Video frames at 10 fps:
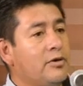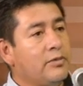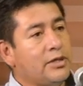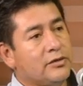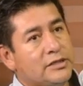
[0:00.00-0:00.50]

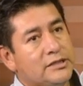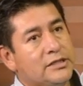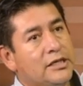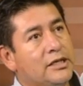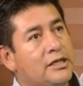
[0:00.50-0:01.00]
Pero bueno,
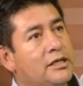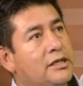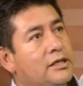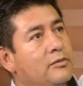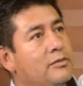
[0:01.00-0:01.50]
este,
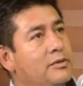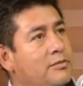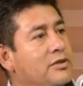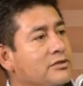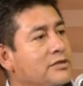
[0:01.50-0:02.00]
eh,
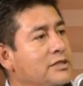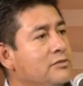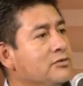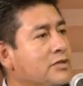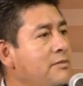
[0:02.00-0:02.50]
por eso
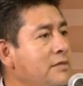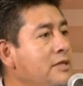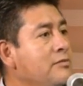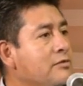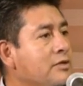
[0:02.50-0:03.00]
decimos que
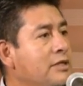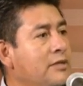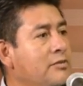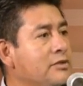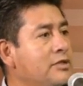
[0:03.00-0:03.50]
mínimo un
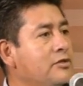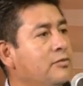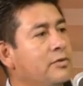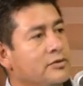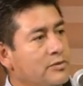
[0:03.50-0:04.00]

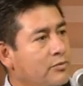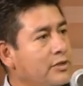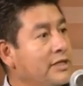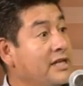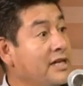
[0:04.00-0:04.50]
30%, pero se
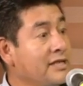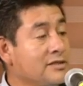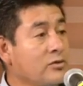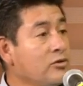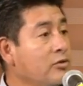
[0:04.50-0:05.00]
puede llegar
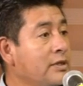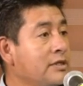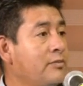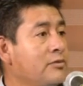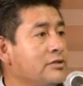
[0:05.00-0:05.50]
hasta un
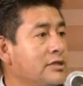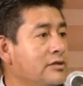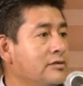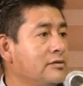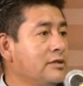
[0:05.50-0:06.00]

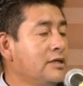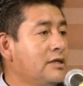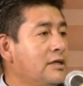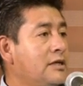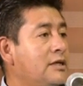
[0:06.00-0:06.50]
90%. Sí, si el
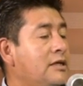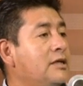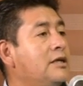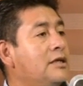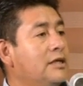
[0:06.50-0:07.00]
productor no
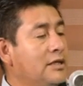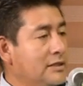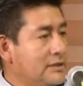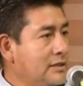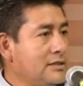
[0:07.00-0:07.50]
le hace
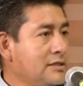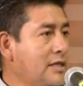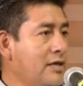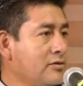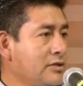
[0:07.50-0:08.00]
nada a su
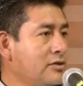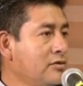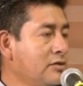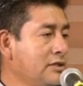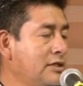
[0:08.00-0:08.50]
cultivo.
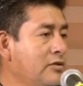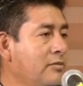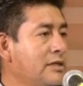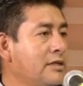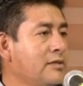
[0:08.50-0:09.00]
Claro, si
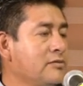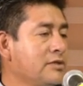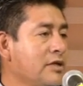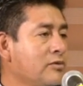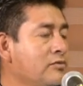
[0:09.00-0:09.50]
no,
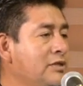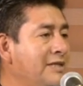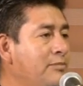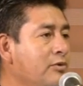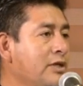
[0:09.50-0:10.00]
mantenemos algún
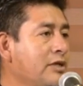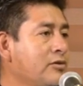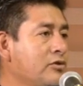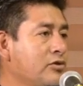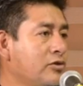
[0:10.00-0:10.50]
tipo de
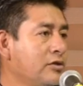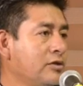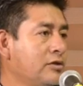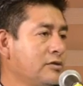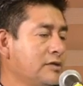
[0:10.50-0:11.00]
control.
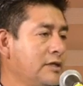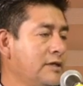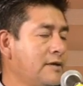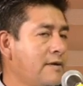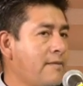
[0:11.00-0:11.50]

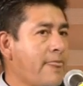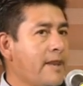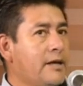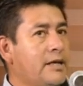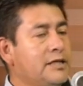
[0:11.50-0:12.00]

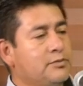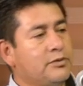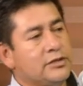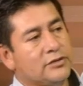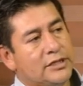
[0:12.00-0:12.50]
Es
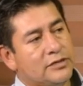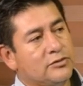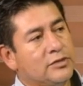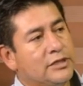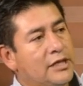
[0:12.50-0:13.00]
por eso que
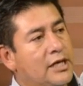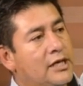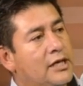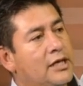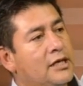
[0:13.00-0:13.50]
surge
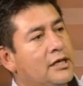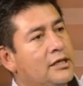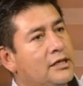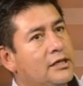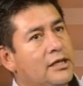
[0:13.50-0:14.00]
la,
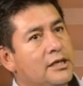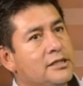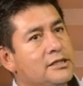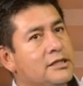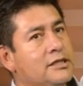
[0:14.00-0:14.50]
la,
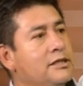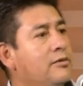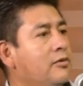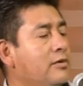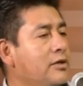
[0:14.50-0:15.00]

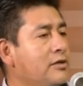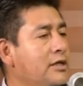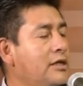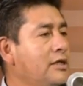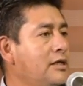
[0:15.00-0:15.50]
iniciativa, o
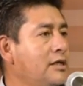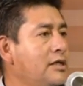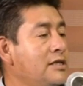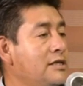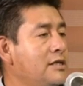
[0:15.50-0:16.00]
bueno,
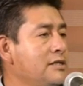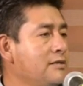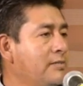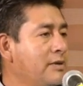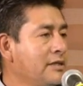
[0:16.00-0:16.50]
el,
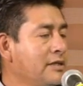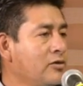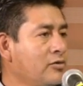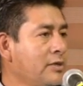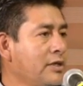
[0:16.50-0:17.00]
interés de parte
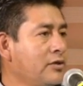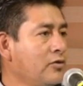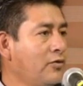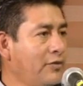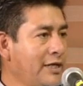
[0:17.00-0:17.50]
del
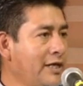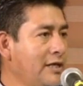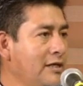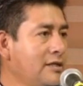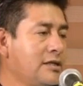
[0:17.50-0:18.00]
gobierno
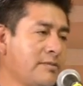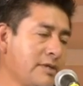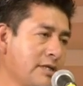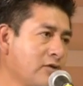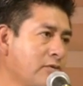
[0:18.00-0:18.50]
federal y
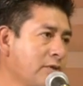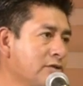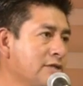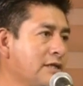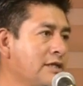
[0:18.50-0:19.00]
también del
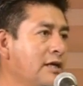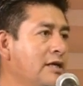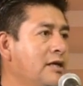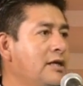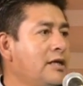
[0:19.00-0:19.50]
gobierno
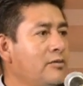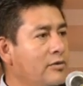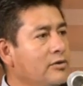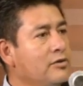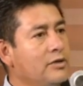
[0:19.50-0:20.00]
estatal
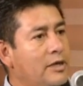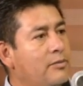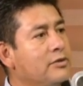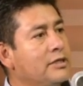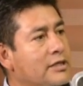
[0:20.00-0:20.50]
en, bueno,
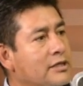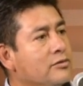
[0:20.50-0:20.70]
aportar